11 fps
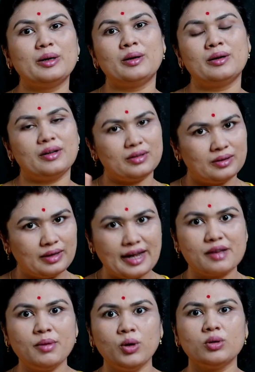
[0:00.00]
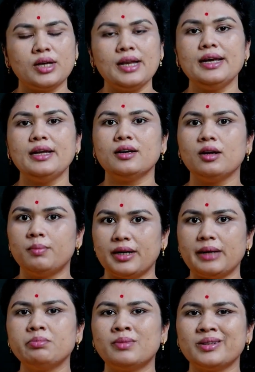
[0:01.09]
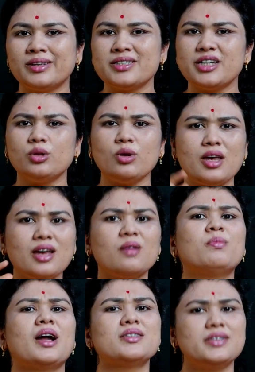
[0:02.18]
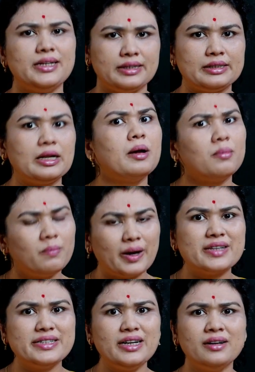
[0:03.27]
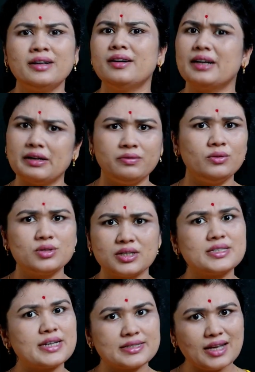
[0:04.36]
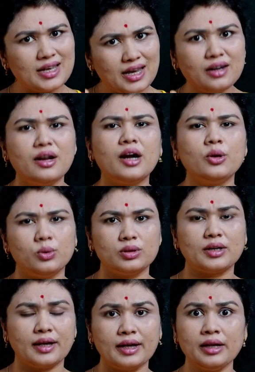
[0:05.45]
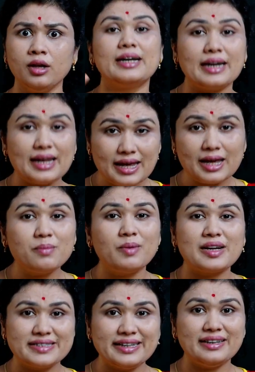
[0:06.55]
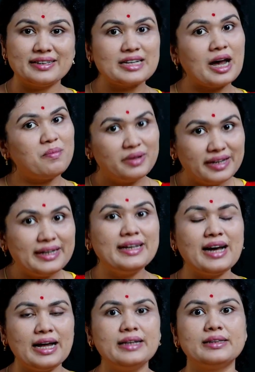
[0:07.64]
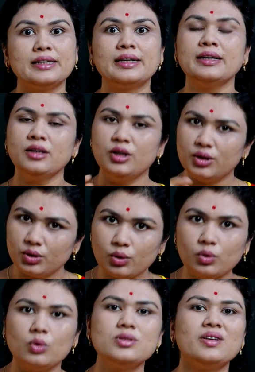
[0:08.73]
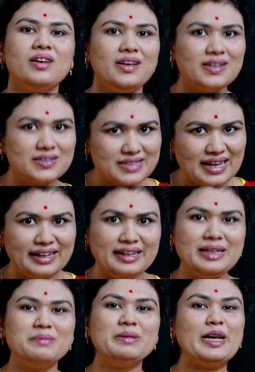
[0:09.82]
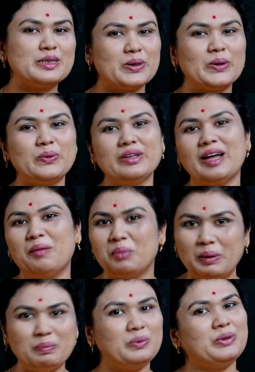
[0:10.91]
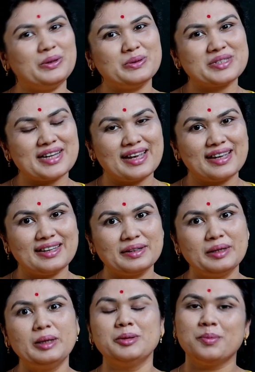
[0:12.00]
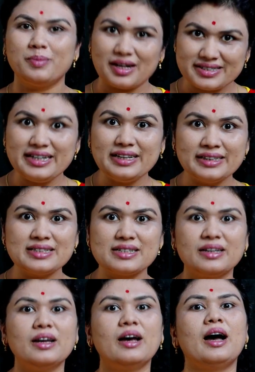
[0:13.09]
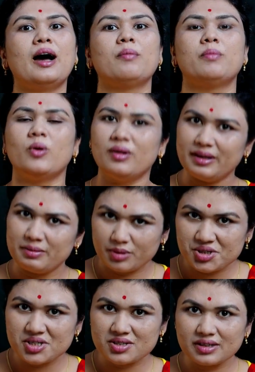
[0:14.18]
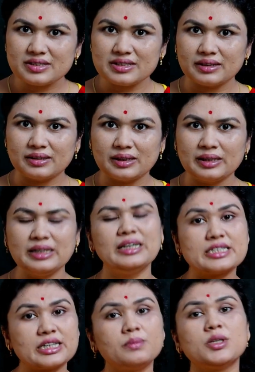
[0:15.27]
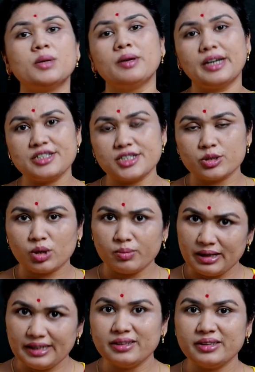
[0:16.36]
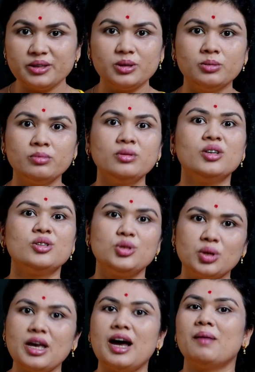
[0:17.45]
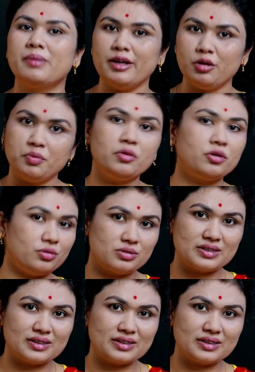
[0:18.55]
और एग में होता है लेकिन अगर पर्याप्त मात्रा चाहिए तो एक ब्राजील नट ब्राजील नट ड्राई फ्रूट्स के जैसा ही एक नट होता है अगर एक ब्राजील नट आप डेली खा लेते हैं तो रोज की सेलेनियम की जरूरत आपकी पूरी पूरी हो जाएगी तो ब्राज़ील नट आप ऑनलाइन परचेज कर सकते हैं डिस्क्रिप्शन में कई चीज़ों के मैं लिंक देती हूँ जो कि आपके लिए उपयोगी हो